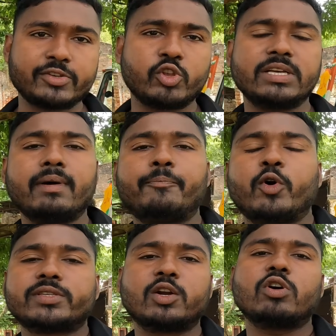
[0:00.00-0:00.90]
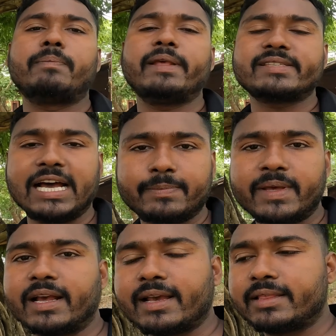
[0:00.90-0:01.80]
वैसे तो जब हम पोषण को अपने
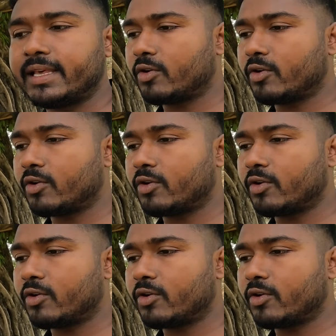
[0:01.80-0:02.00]
साथ में रखे